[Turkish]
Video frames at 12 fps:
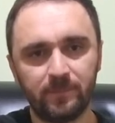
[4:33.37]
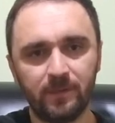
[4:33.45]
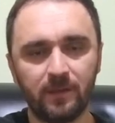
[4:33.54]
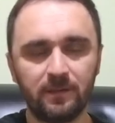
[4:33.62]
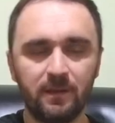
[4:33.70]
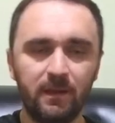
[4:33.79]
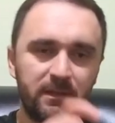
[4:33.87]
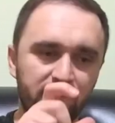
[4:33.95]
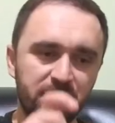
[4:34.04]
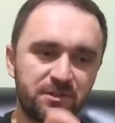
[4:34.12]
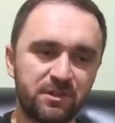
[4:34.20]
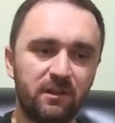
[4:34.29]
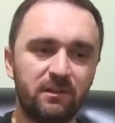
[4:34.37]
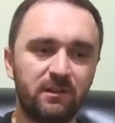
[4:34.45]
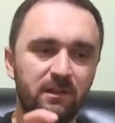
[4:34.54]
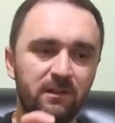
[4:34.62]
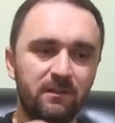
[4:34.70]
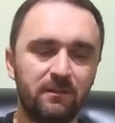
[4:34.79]
Yani en yavaş
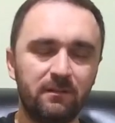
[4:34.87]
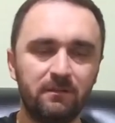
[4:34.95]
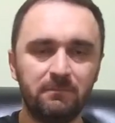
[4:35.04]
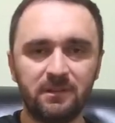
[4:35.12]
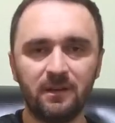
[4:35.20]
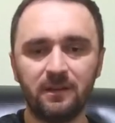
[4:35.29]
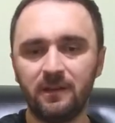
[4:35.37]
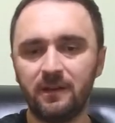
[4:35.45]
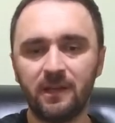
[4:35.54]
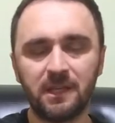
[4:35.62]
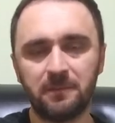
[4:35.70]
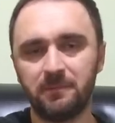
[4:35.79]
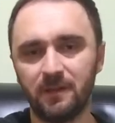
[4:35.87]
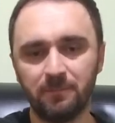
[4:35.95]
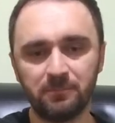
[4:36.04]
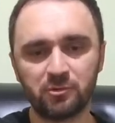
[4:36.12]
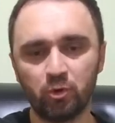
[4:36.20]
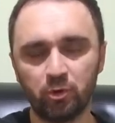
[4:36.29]
haliyle bir tane herhangi bir
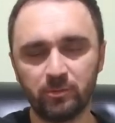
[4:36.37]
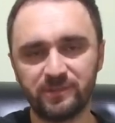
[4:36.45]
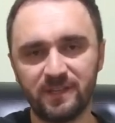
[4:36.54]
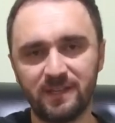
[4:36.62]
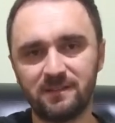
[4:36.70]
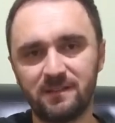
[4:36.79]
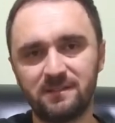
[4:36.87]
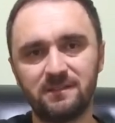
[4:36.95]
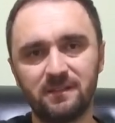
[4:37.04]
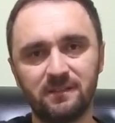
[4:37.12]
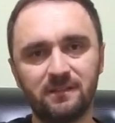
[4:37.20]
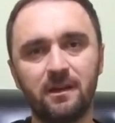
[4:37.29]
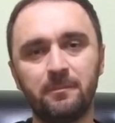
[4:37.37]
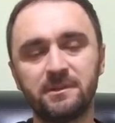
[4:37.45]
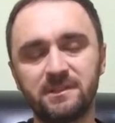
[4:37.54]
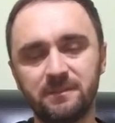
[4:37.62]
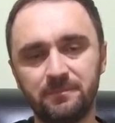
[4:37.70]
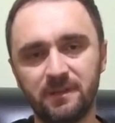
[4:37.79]
yapmış olduğumuz egzersiz ya da daha
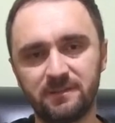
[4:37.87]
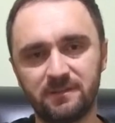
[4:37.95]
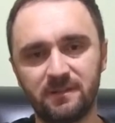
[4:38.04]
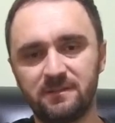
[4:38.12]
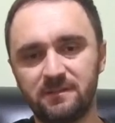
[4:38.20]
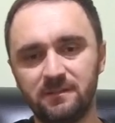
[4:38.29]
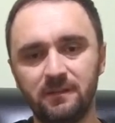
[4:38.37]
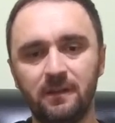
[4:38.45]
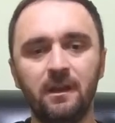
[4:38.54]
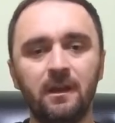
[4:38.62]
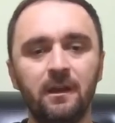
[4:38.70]
basit bir egzersizin